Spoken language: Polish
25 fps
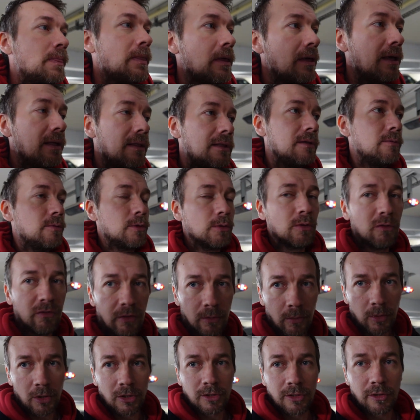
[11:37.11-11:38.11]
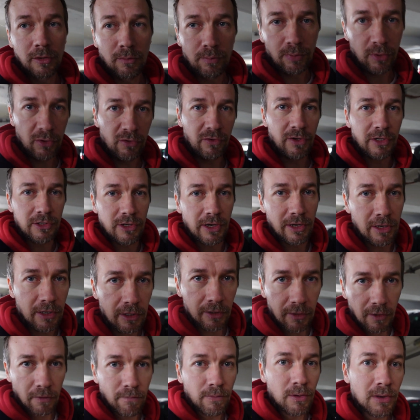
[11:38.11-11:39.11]
Jednym słowem chcą podwyżek,
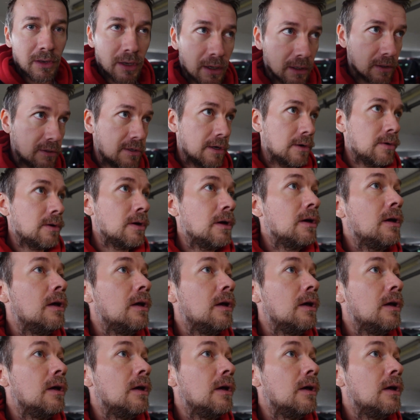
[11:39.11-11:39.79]
kto by nie chciał